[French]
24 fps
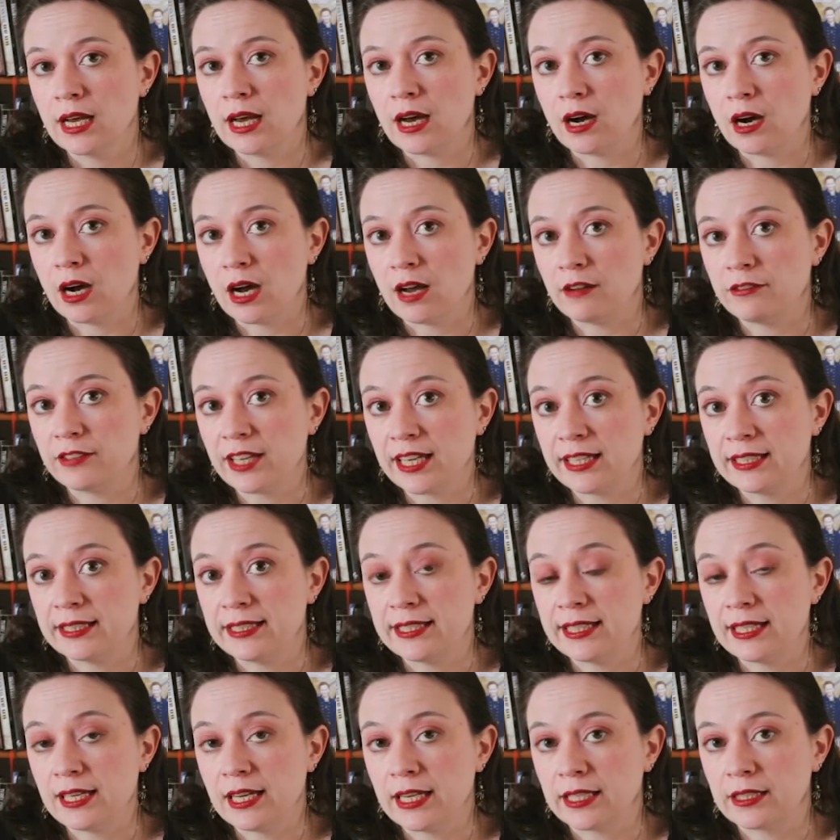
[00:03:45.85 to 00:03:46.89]
avec
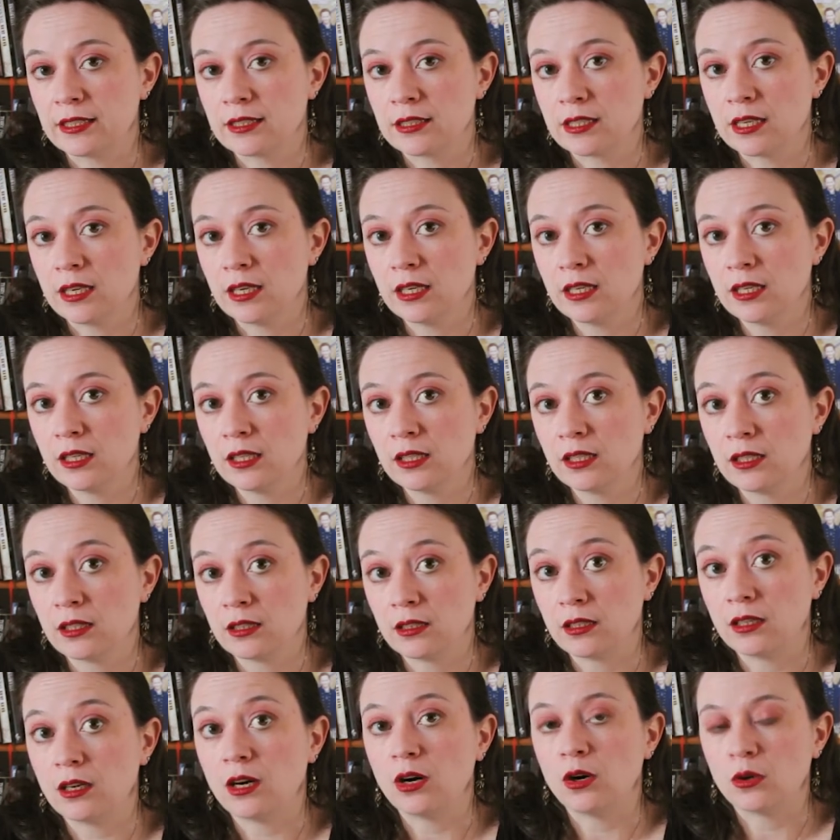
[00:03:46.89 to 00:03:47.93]
des lecteurs
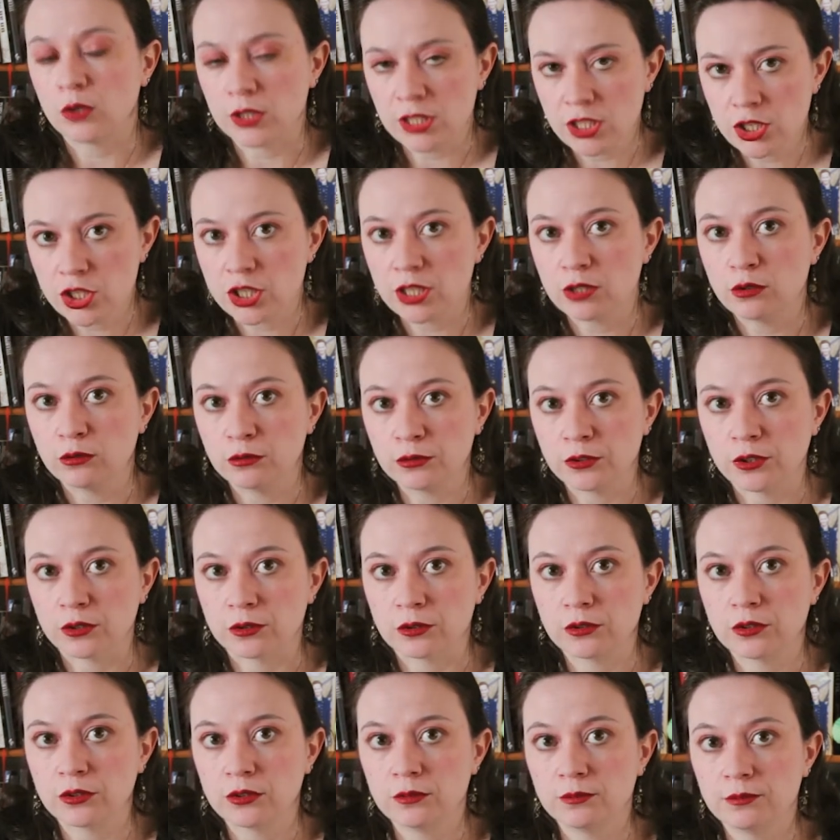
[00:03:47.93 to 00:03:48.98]
en qui j'ai
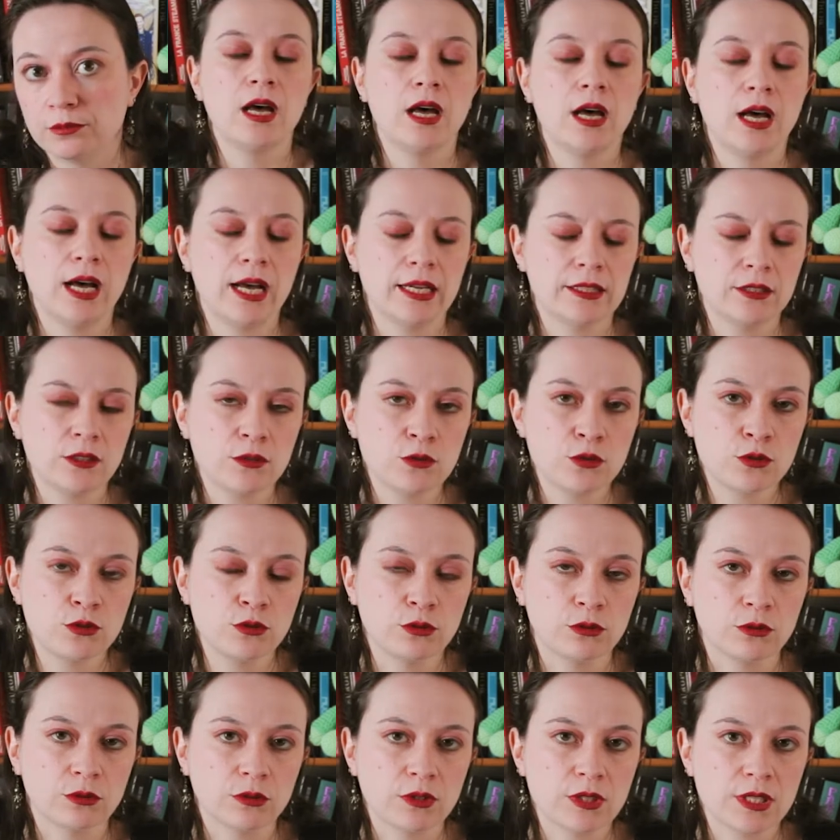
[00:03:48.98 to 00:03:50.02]
confiance.
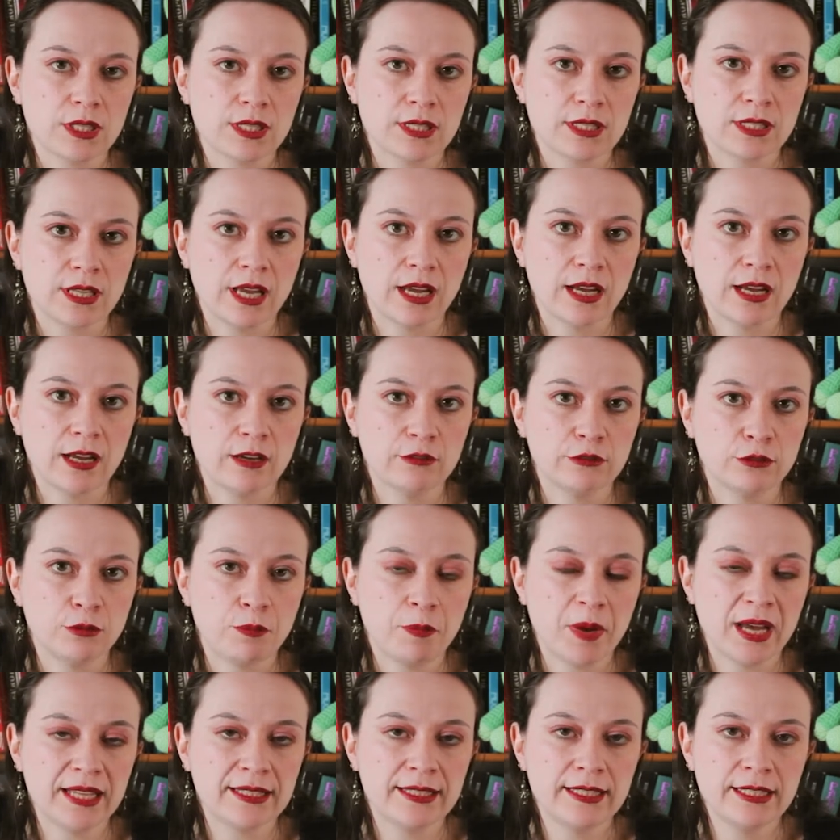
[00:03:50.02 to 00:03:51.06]
Attention, ça veut
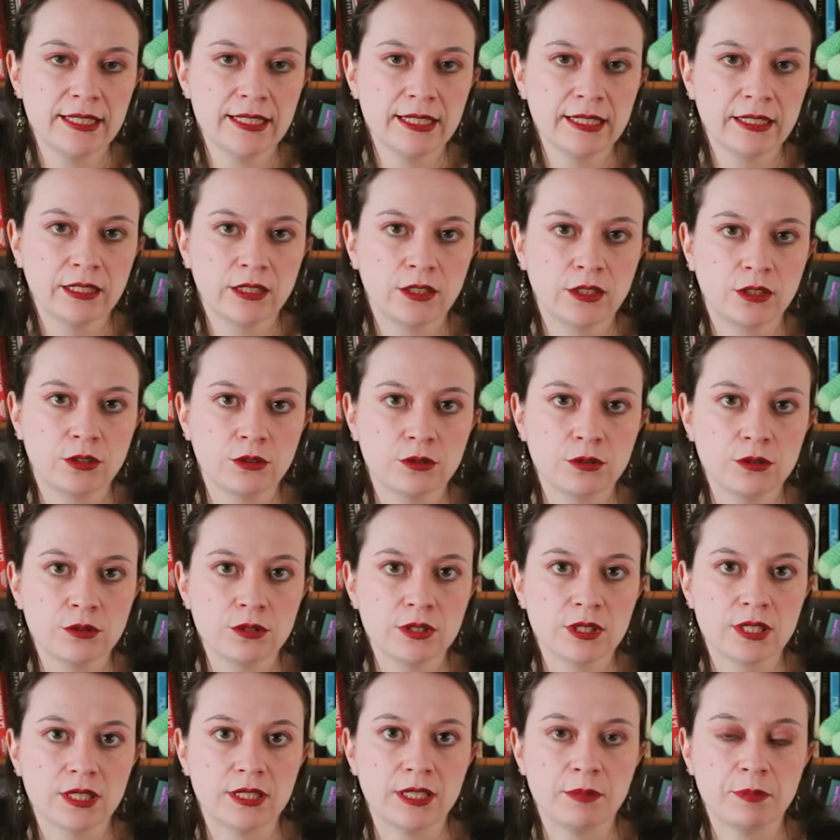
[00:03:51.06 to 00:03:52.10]
pas dire que
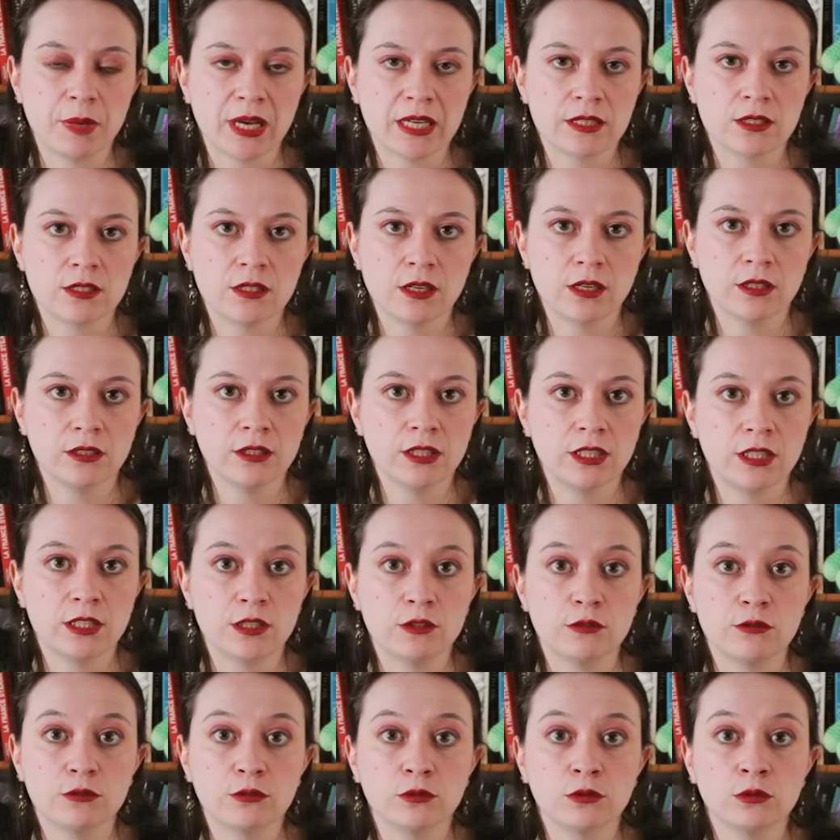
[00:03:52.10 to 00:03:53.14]
c'est des personnes
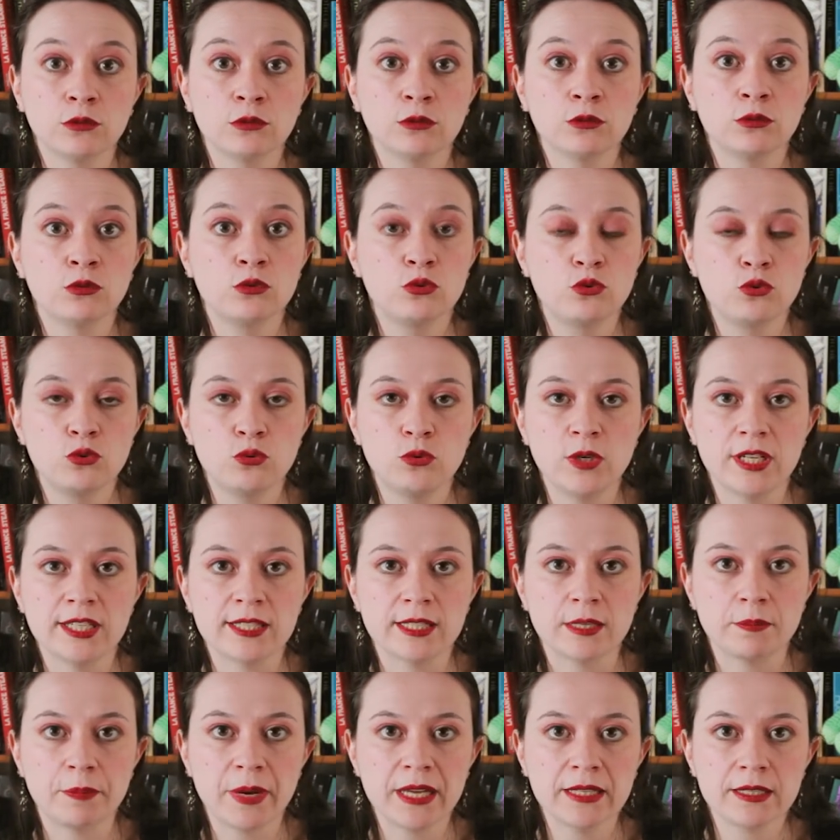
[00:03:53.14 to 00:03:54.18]
qui vont tout
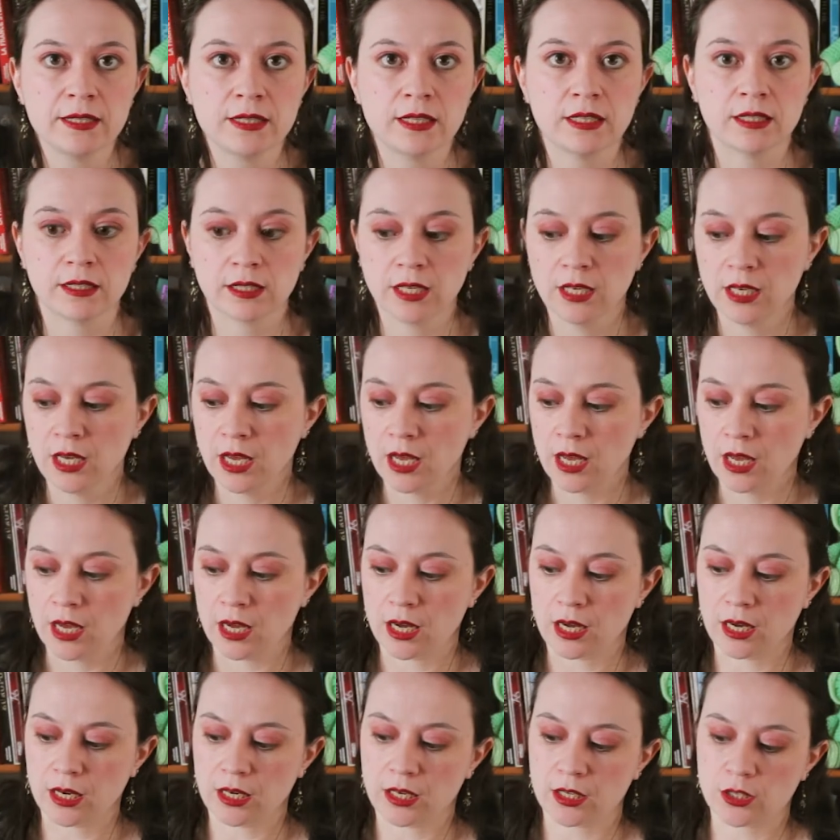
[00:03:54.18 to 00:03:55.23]
laisser passer.
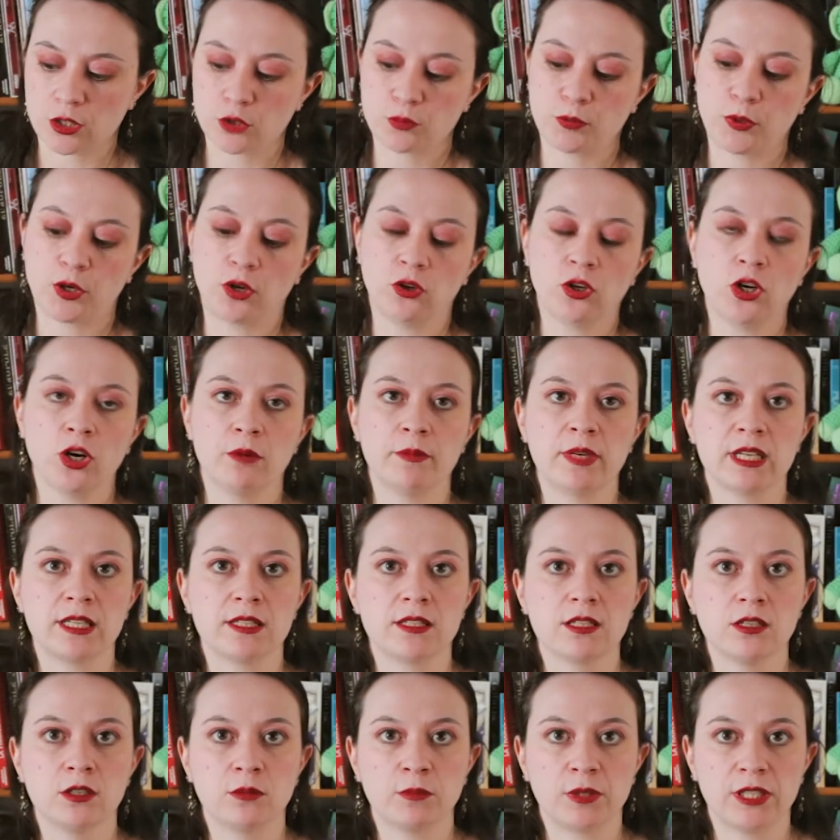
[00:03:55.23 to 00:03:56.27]
Euh, je prends comme
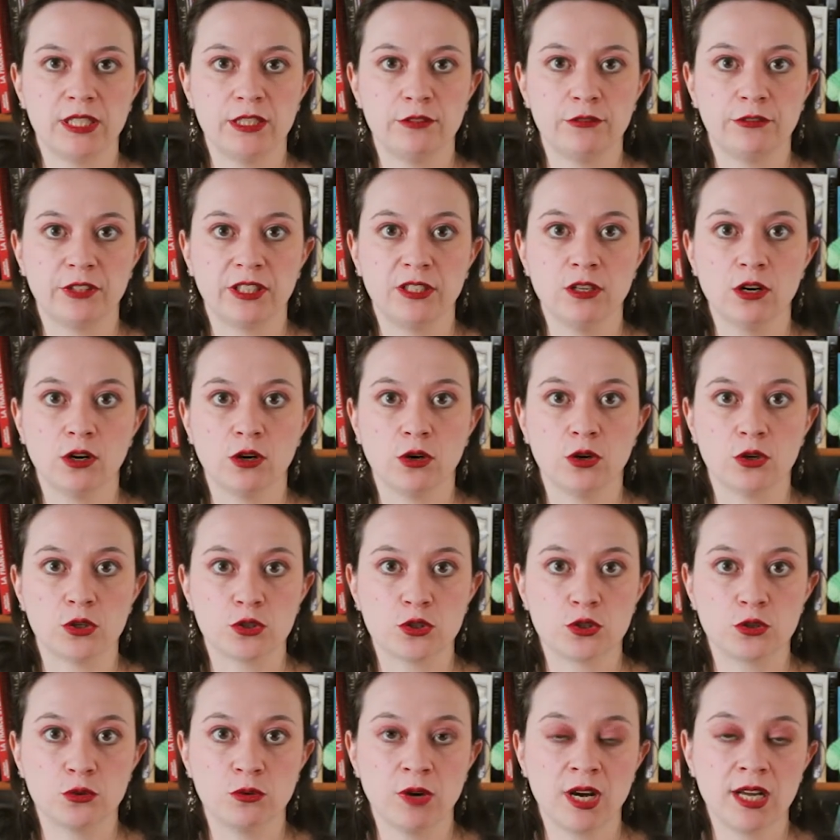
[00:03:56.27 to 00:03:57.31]
exemple Ifégor
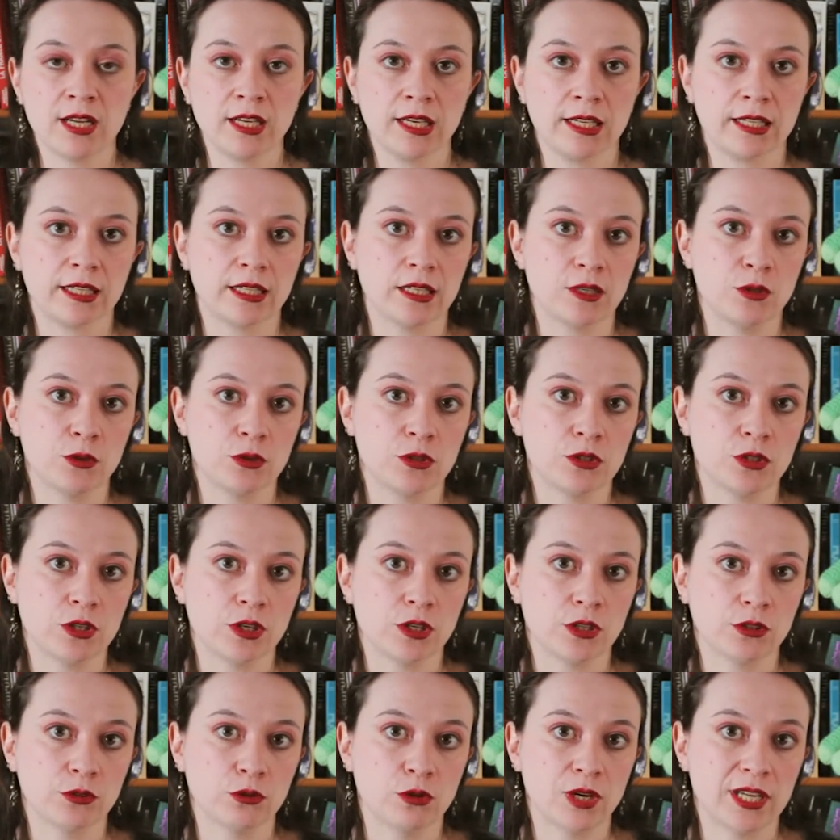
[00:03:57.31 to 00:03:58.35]
Osnoir, qui est
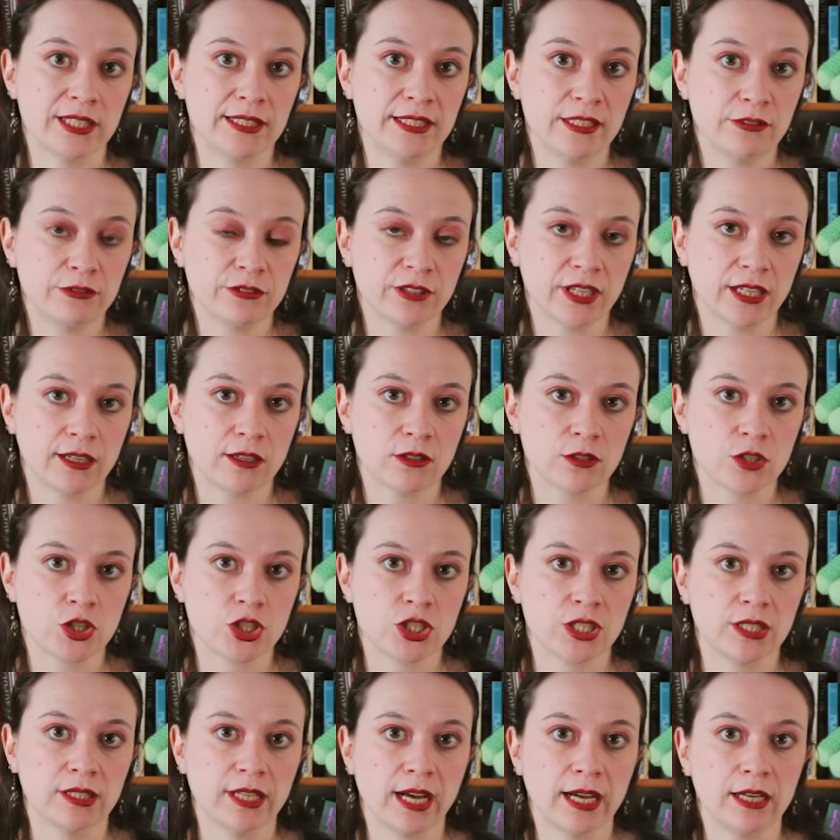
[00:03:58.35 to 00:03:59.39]
l'auteur de La déferlante
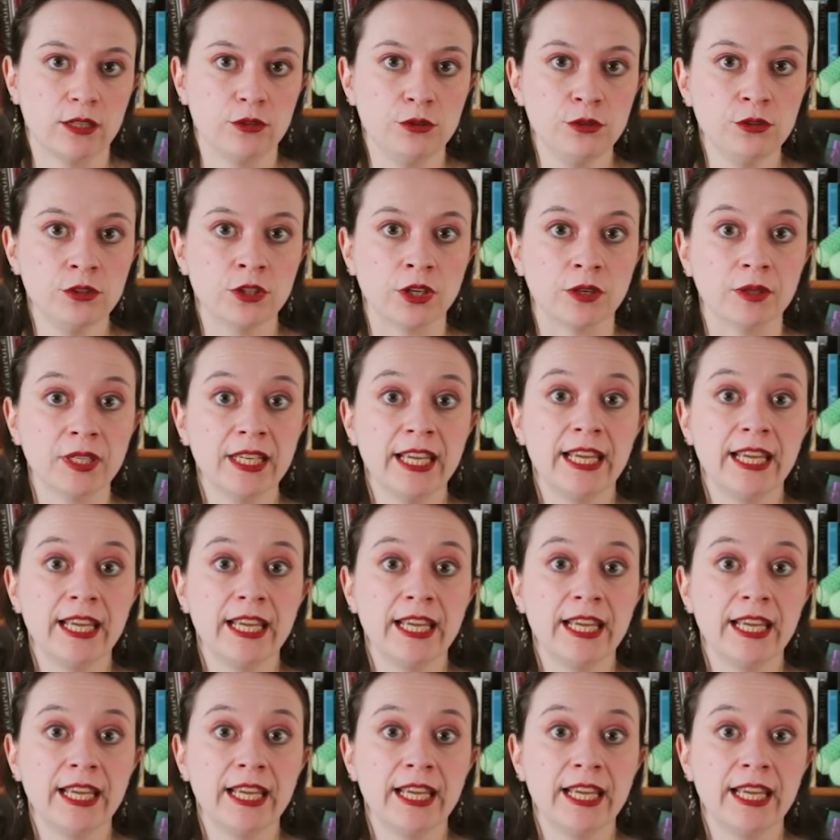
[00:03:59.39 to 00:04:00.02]
chez Hydralune,